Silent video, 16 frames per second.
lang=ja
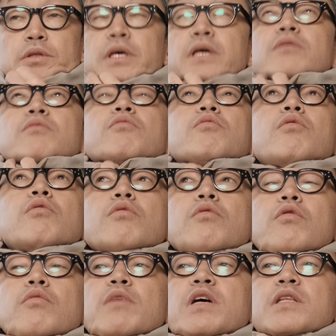で、こ
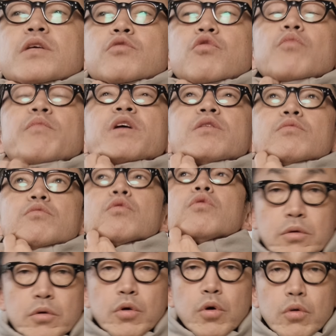こまで止める
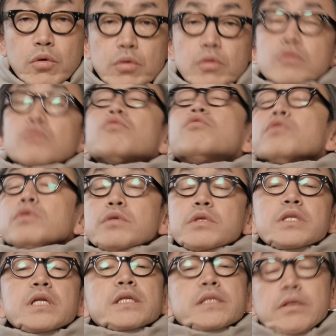と、こここういうふう
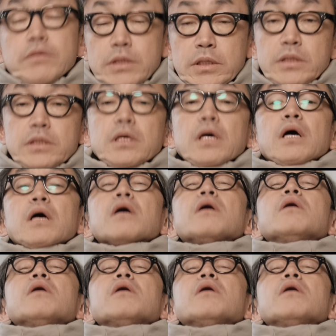になってるじゃないですか。